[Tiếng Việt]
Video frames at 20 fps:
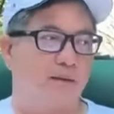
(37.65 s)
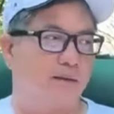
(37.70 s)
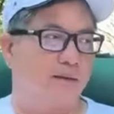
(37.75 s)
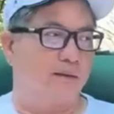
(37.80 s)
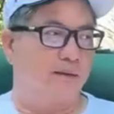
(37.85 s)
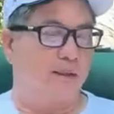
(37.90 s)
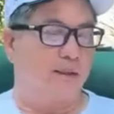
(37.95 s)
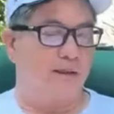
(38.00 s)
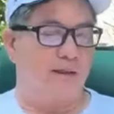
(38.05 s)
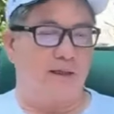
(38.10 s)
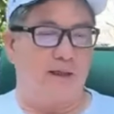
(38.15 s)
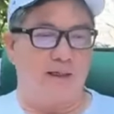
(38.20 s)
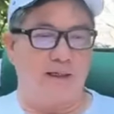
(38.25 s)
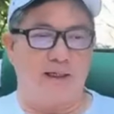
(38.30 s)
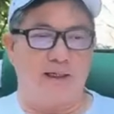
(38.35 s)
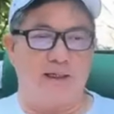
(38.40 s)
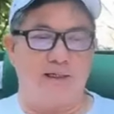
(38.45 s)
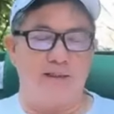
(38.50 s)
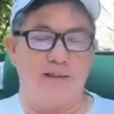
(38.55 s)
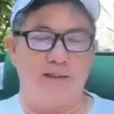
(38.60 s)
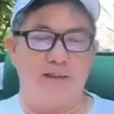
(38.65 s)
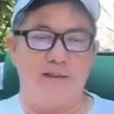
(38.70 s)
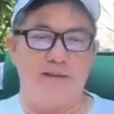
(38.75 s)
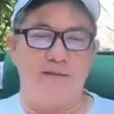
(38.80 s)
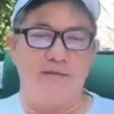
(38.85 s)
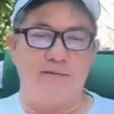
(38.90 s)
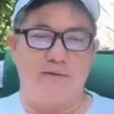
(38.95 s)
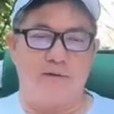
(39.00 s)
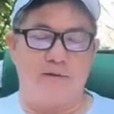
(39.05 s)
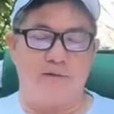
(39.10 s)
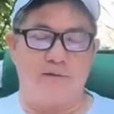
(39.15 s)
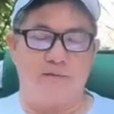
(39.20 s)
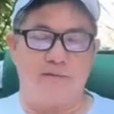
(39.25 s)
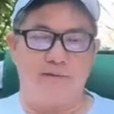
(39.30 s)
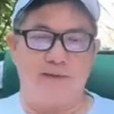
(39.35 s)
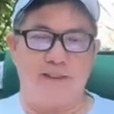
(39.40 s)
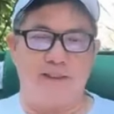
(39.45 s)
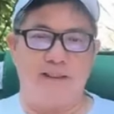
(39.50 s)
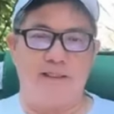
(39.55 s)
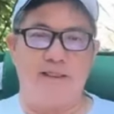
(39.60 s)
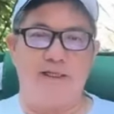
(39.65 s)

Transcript: đứa nào ở lại với sư phụ thì